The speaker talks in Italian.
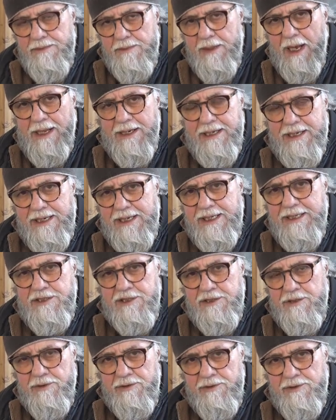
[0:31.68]

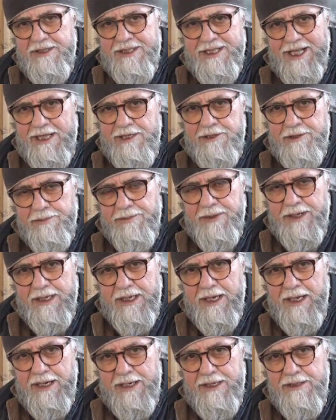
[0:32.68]
all'inizio non tanto
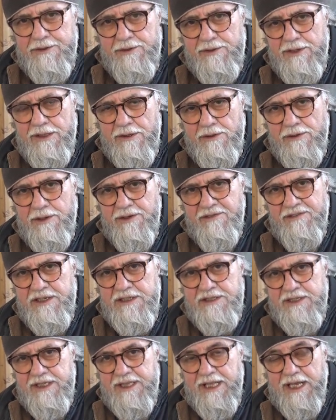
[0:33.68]
perché il rettore
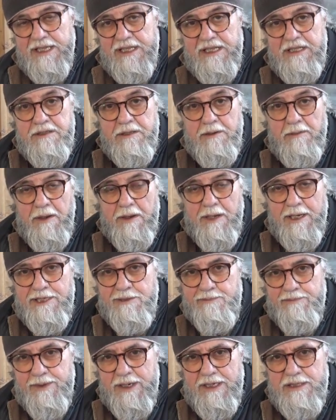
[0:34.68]
dell'università ha detto ha
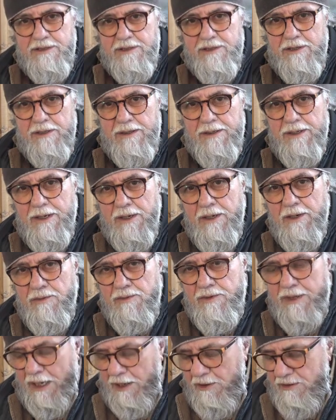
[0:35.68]
espresso
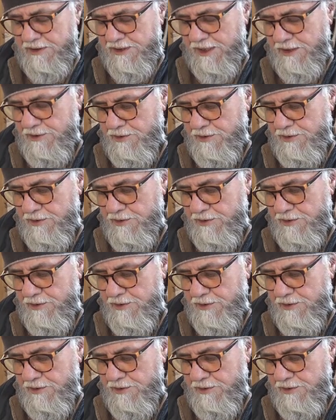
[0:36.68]
una cosa